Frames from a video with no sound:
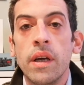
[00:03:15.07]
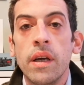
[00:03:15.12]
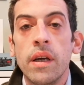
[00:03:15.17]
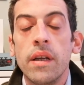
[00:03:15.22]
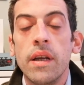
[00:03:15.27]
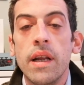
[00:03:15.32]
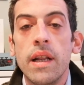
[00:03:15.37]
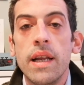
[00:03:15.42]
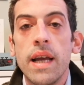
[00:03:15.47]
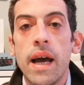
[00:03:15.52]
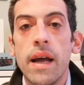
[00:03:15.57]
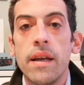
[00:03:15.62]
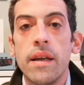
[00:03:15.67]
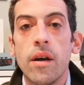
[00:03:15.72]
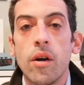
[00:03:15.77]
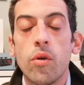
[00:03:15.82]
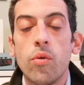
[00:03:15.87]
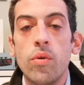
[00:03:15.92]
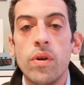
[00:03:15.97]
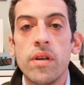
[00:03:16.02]
negli anni
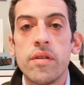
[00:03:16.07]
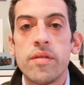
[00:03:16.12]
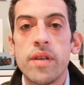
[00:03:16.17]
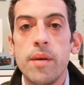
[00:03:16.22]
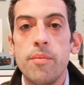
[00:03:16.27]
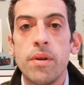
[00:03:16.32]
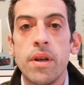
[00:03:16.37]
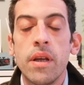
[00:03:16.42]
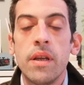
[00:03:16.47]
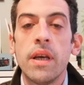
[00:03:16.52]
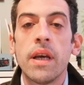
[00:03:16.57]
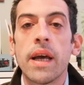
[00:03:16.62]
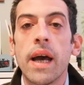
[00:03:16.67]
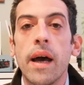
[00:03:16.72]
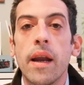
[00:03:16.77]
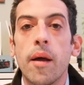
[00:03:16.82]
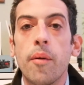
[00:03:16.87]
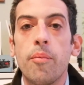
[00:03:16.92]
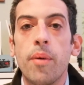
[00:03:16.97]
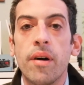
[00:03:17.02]
alcune semine di
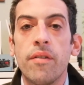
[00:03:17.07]
canapa